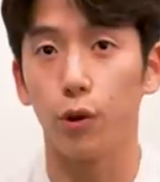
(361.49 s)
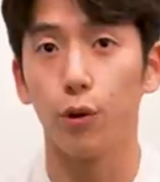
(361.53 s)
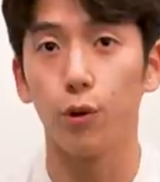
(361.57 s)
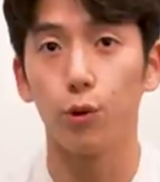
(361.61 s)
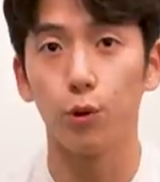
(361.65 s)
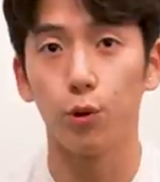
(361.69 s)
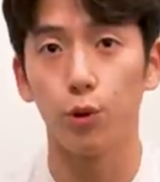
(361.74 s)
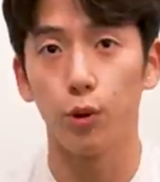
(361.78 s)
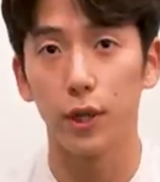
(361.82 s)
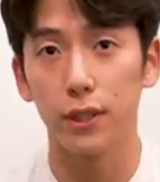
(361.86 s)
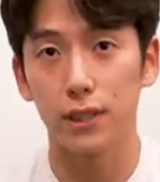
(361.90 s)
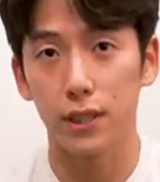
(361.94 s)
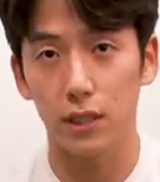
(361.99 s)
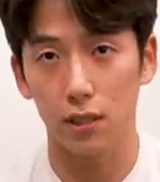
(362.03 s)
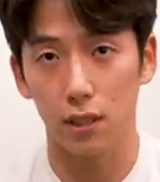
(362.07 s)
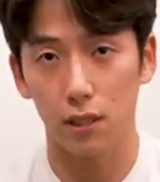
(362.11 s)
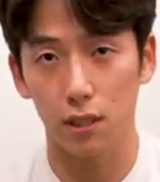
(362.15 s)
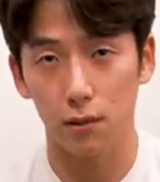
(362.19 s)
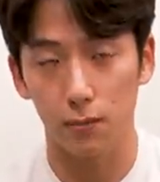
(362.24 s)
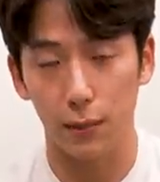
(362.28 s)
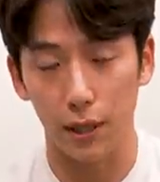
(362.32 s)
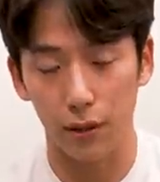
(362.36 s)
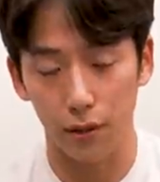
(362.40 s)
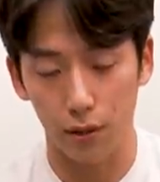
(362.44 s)
견고한
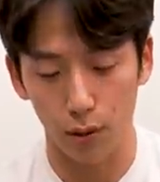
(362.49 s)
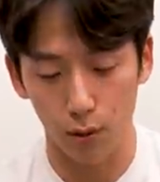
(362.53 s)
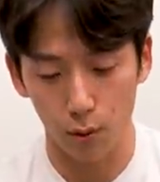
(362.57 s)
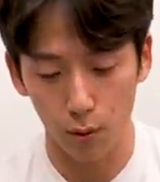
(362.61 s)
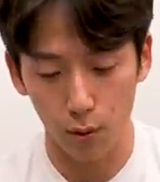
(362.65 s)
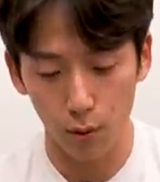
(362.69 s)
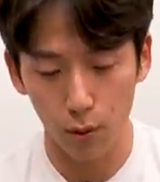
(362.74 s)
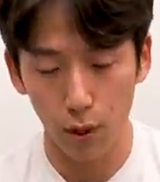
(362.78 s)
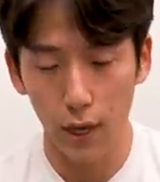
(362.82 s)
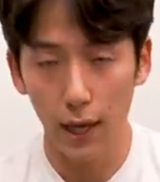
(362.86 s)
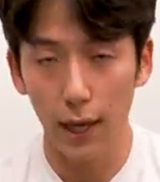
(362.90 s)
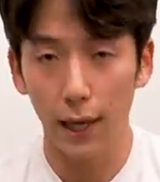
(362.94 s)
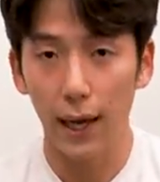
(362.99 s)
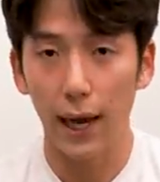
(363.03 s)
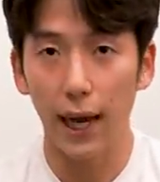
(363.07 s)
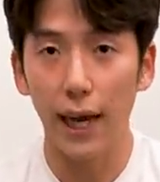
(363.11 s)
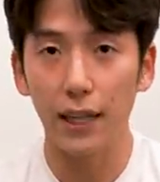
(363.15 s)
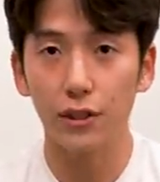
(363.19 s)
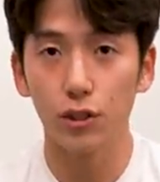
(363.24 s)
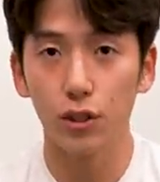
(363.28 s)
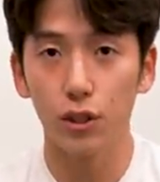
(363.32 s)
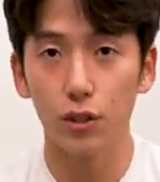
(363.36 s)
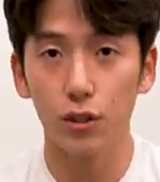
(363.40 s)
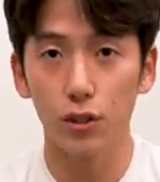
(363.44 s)
자세를 만들고
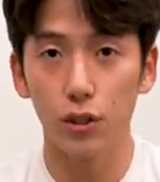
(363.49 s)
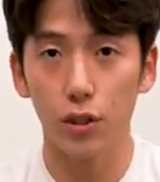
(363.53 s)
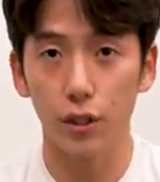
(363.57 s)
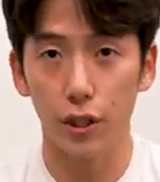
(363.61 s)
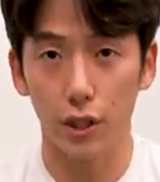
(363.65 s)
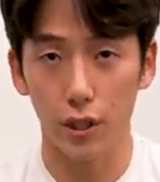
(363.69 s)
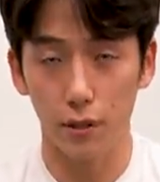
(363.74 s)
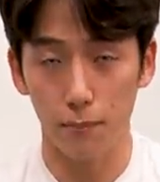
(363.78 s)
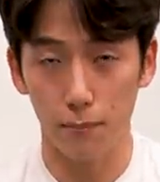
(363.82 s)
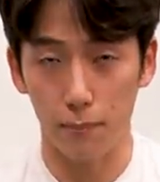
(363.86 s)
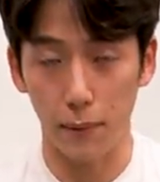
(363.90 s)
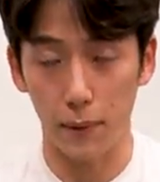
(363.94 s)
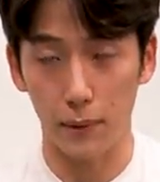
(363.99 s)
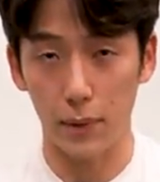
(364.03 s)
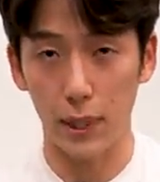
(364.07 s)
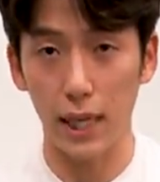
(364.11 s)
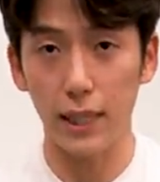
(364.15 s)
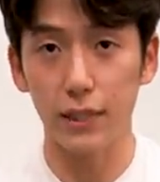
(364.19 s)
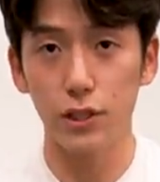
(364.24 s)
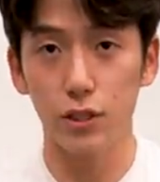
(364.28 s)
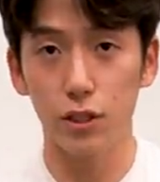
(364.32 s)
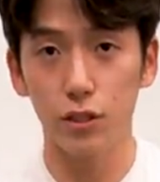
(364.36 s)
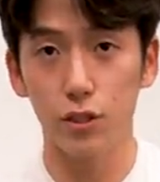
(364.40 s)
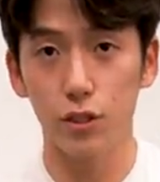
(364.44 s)
안정적인
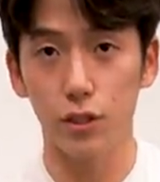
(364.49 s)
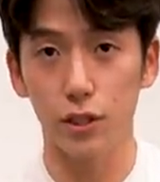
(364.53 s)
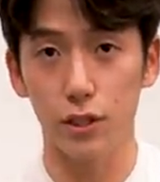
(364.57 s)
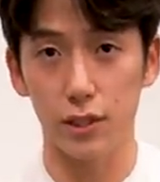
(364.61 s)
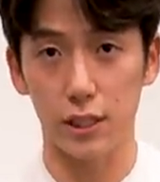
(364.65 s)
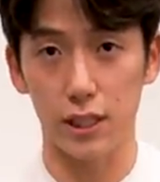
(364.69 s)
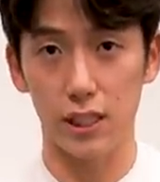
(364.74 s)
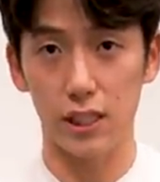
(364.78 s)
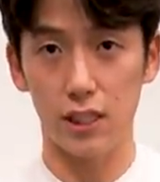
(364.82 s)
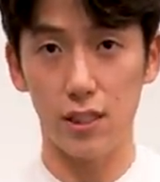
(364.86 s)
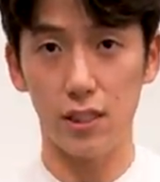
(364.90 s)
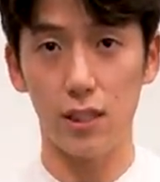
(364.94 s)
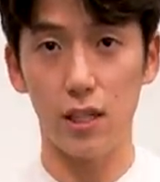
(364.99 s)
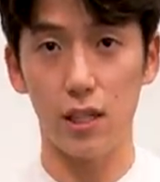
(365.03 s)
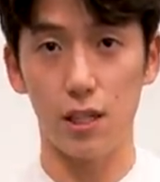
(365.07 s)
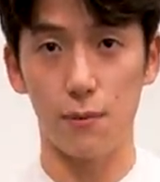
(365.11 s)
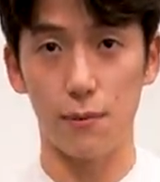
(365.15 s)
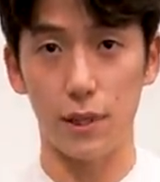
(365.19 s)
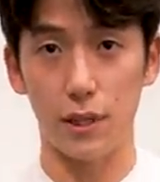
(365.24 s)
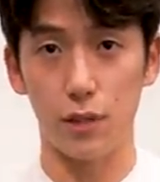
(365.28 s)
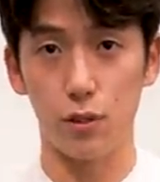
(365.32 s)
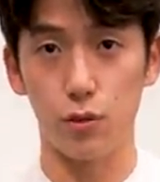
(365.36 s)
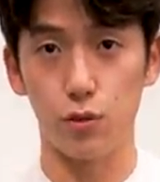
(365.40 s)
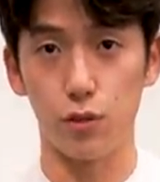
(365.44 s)
안정적인 지지대를
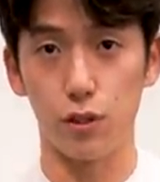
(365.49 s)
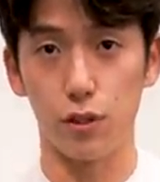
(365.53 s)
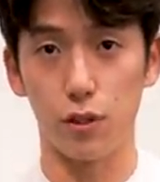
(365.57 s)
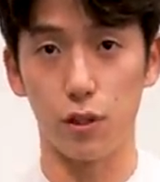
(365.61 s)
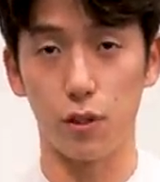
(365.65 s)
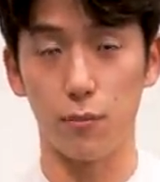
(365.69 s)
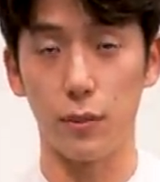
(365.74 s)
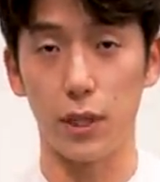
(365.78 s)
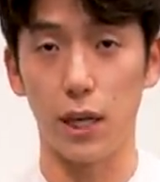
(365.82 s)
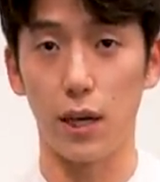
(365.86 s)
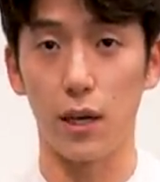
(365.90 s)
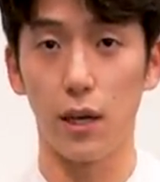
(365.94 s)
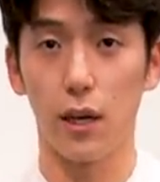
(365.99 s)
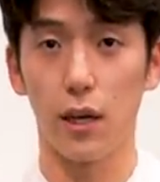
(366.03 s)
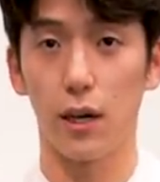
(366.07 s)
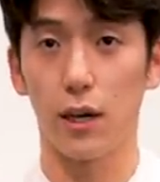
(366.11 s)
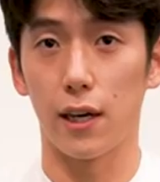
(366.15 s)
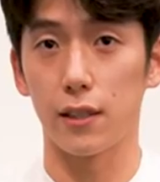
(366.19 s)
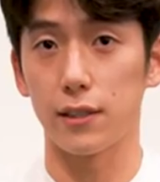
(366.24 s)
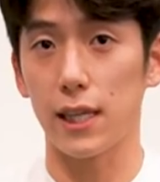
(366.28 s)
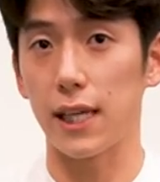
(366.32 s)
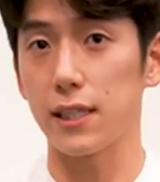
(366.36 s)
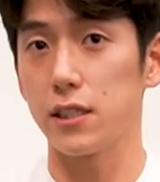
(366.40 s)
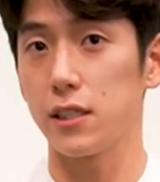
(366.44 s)
만들 수 있는 겁니다
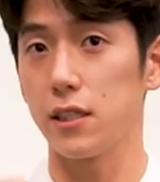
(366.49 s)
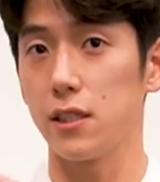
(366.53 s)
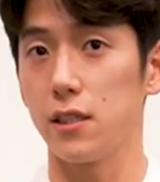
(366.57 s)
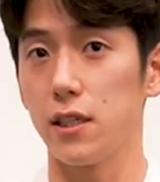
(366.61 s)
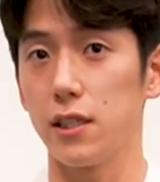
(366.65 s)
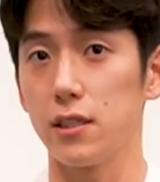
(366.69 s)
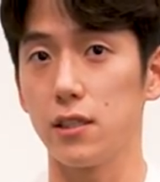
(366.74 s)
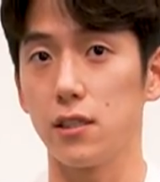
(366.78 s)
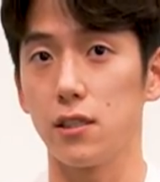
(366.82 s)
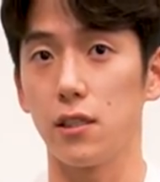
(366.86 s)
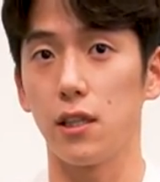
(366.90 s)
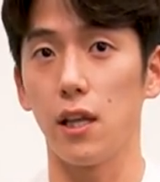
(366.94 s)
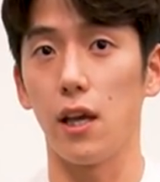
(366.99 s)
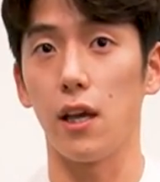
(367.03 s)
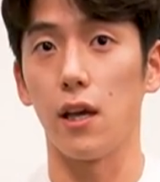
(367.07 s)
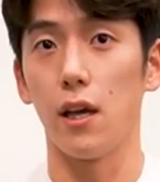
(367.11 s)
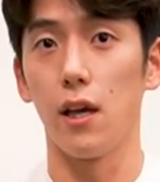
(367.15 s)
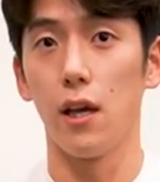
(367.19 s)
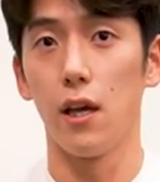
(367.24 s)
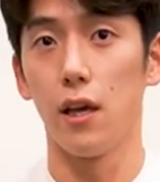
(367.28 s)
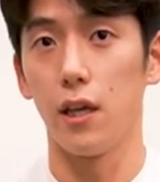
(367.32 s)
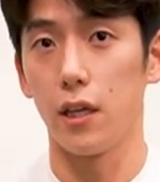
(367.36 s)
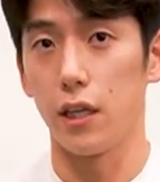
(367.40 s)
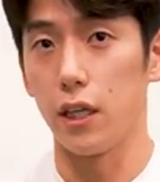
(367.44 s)
그래서 아치를 했을 때
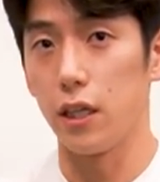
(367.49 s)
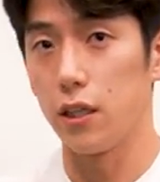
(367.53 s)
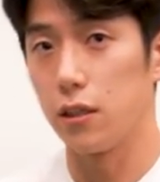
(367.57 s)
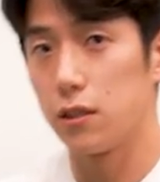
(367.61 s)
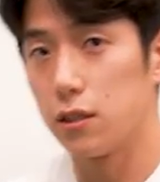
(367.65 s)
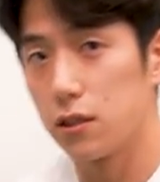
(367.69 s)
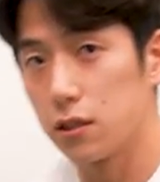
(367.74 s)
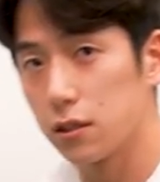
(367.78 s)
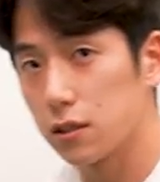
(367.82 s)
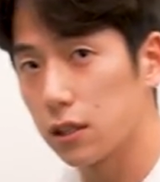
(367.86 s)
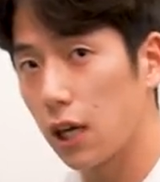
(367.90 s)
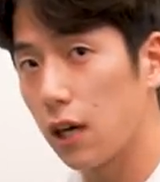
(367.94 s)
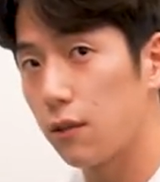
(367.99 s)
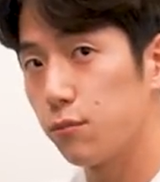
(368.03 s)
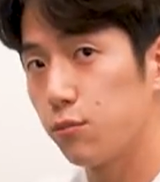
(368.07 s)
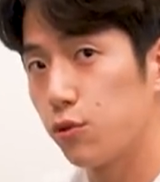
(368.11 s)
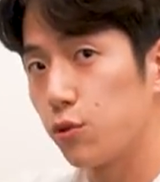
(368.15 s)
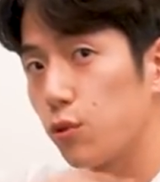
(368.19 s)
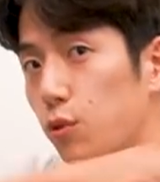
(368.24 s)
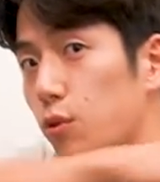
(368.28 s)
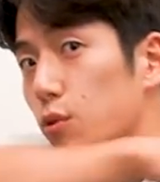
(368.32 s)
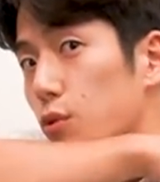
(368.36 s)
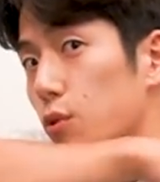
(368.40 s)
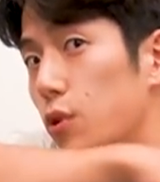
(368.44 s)
이 등
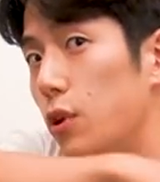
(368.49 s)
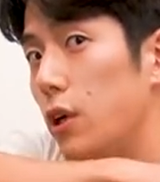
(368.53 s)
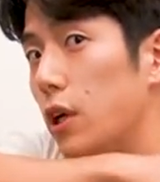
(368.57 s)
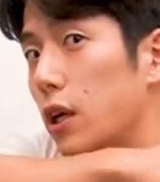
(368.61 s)
상부로